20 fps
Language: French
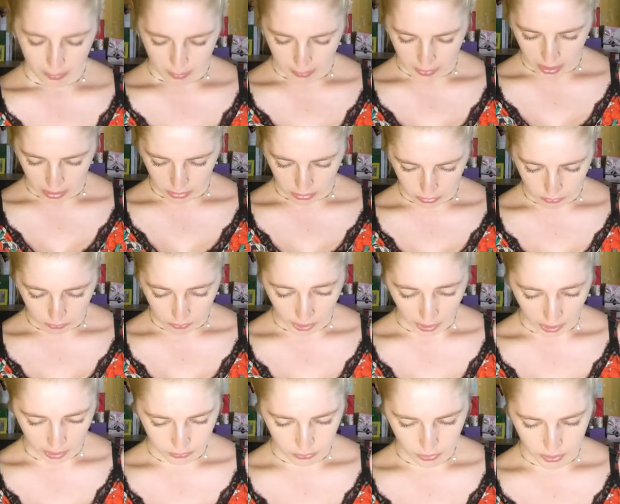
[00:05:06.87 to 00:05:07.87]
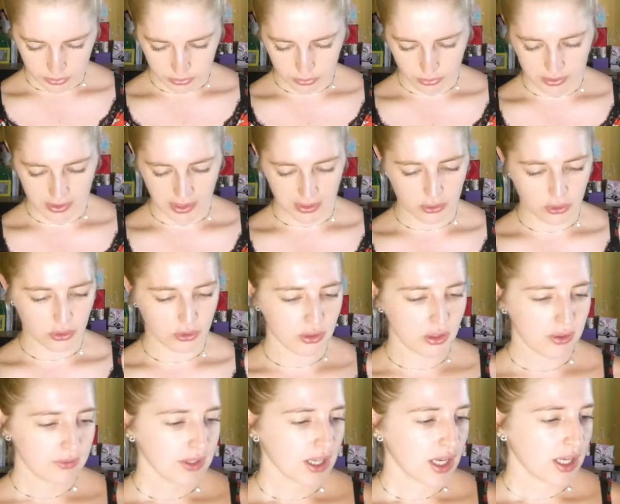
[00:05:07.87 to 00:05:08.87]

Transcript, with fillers: Mais euh, voilà, à voir ce que ça donne.